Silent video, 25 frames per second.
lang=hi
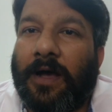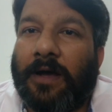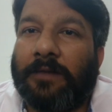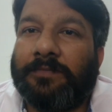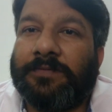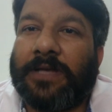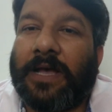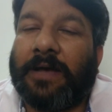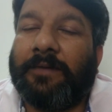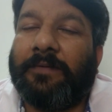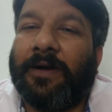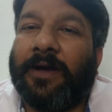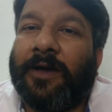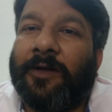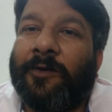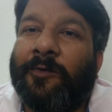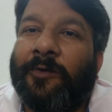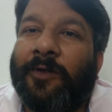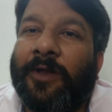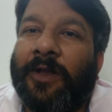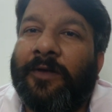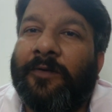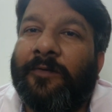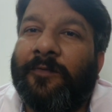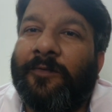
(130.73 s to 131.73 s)
अब साहब अगर
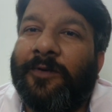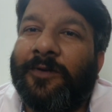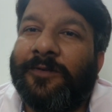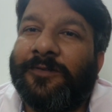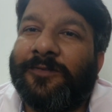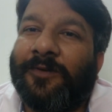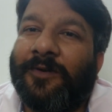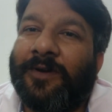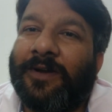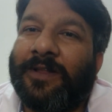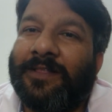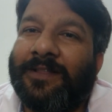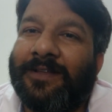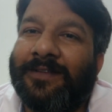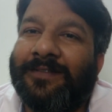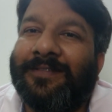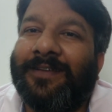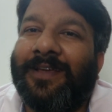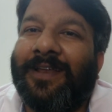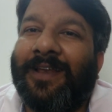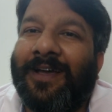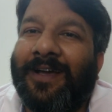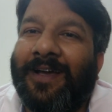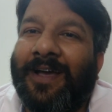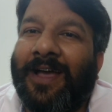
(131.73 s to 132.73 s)
उन्होंने 1938
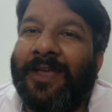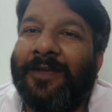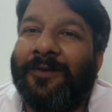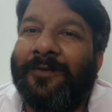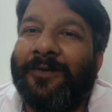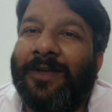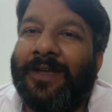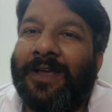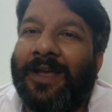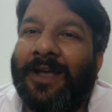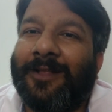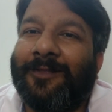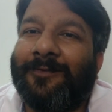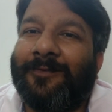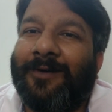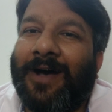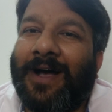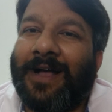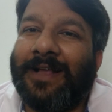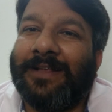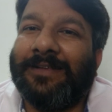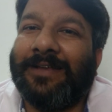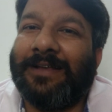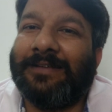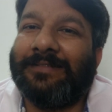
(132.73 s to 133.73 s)
से लगाई हुई है तो
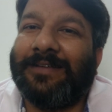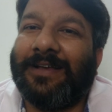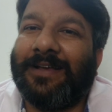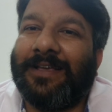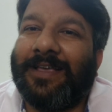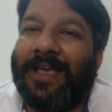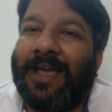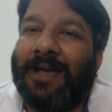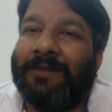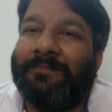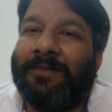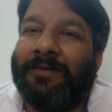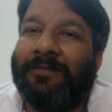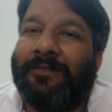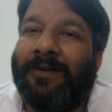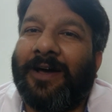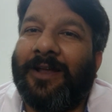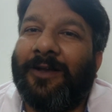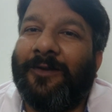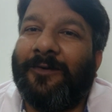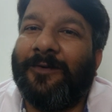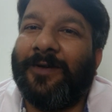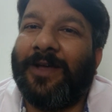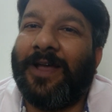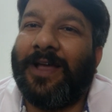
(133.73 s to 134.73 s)
आज ऐसा क्या
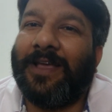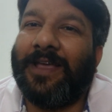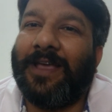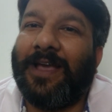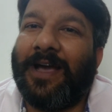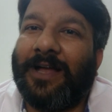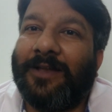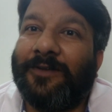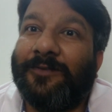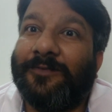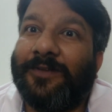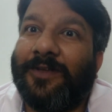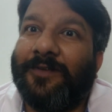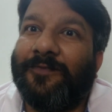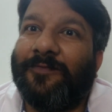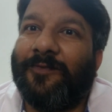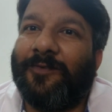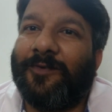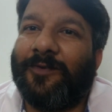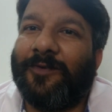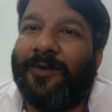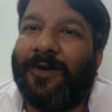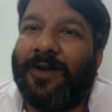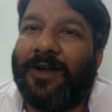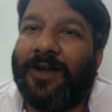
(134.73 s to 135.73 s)
बवाल हो गया कि आज उसकी
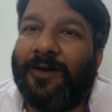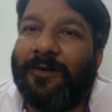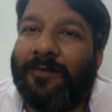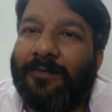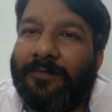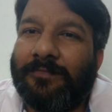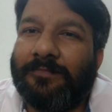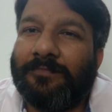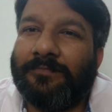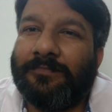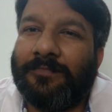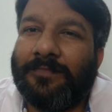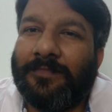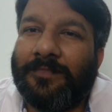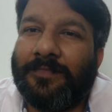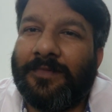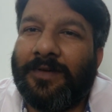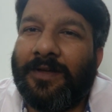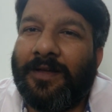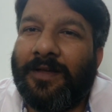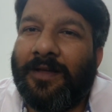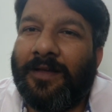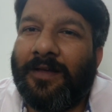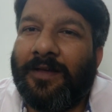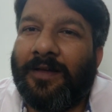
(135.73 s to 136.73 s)
फोटो हटाओ
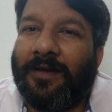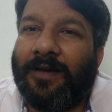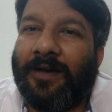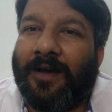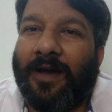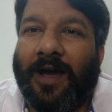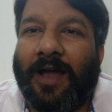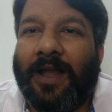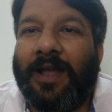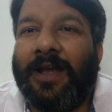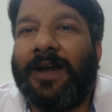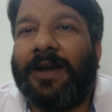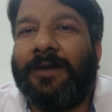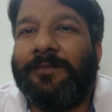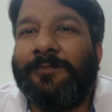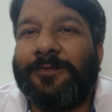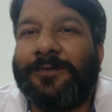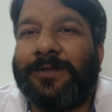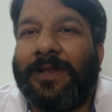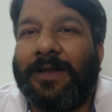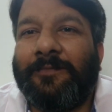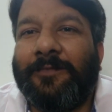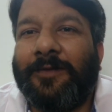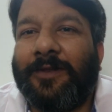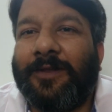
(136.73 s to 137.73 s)
अलीगढ़
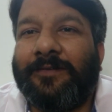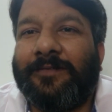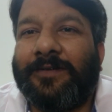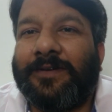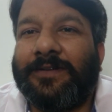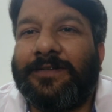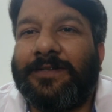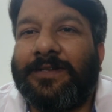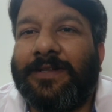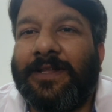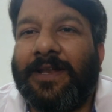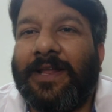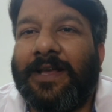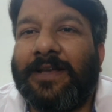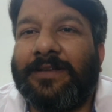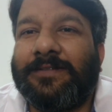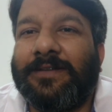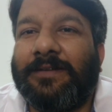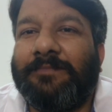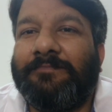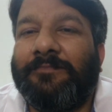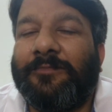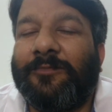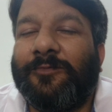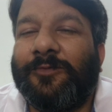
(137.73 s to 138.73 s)
मुस्लिम यूनिवर्सिटी ने
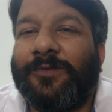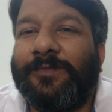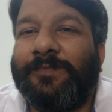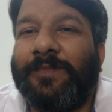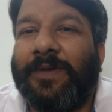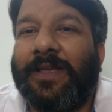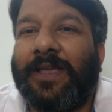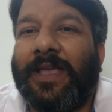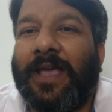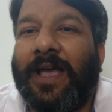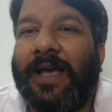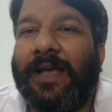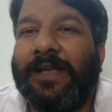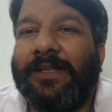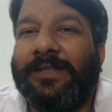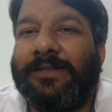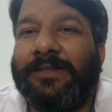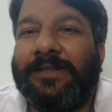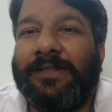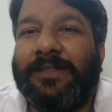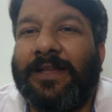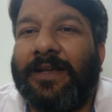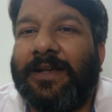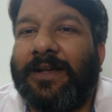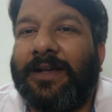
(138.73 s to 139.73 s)
ऐसा उसमें क्या
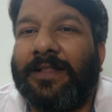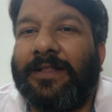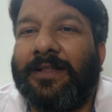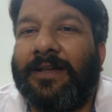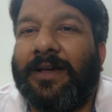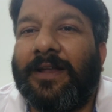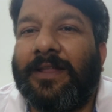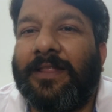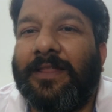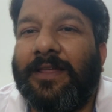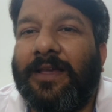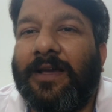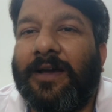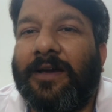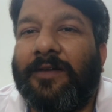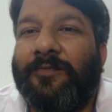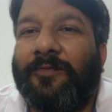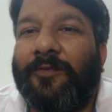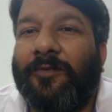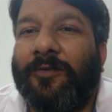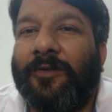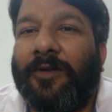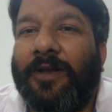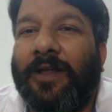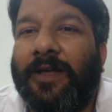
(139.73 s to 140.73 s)
ऐसी दिक्कत कर दी अगर
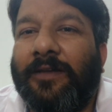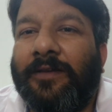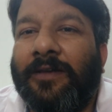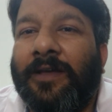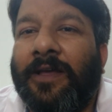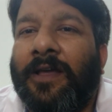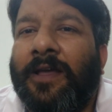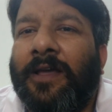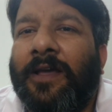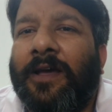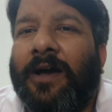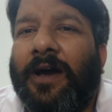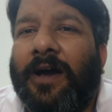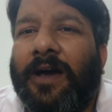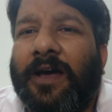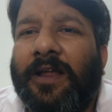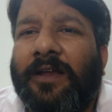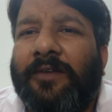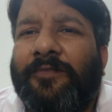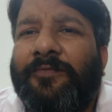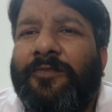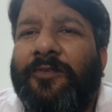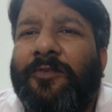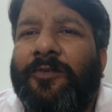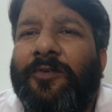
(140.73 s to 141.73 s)
फोटो लगी
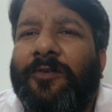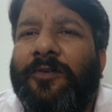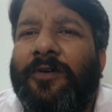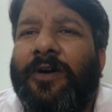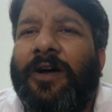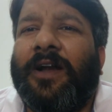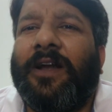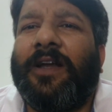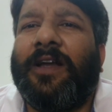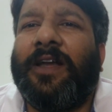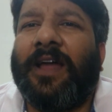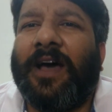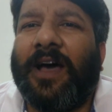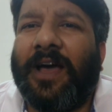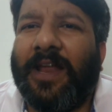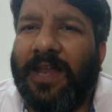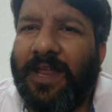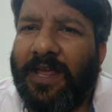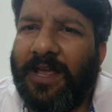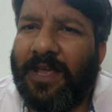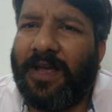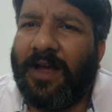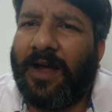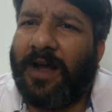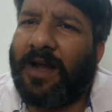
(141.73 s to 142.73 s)
अगर फोटो
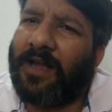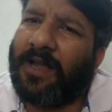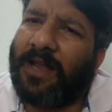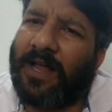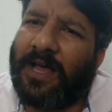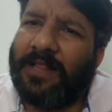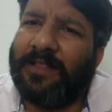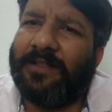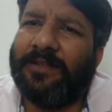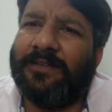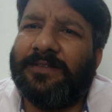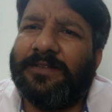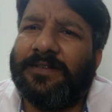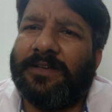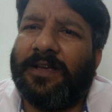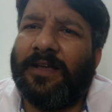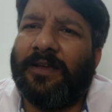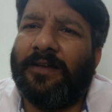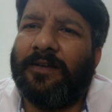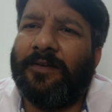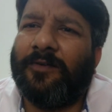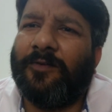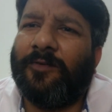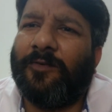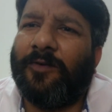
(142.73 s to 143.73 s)
हटानी है हटा दीजिए
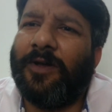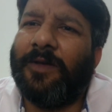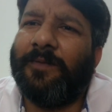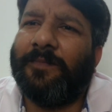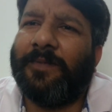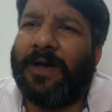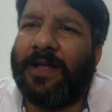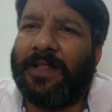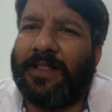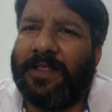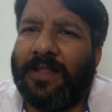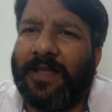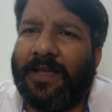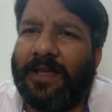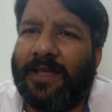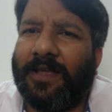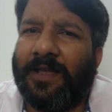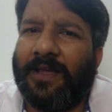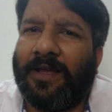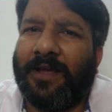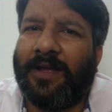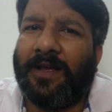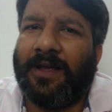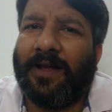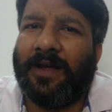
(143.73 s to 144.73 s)
कोई बात नहीं
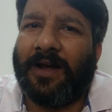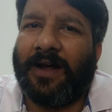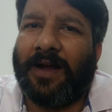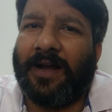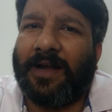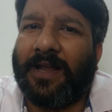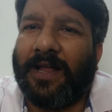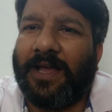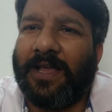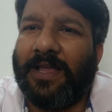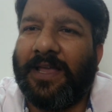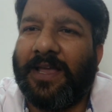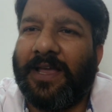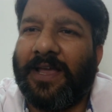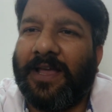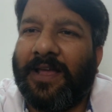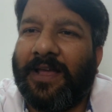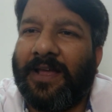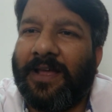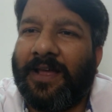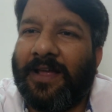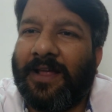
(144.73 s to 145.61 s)
हटाइए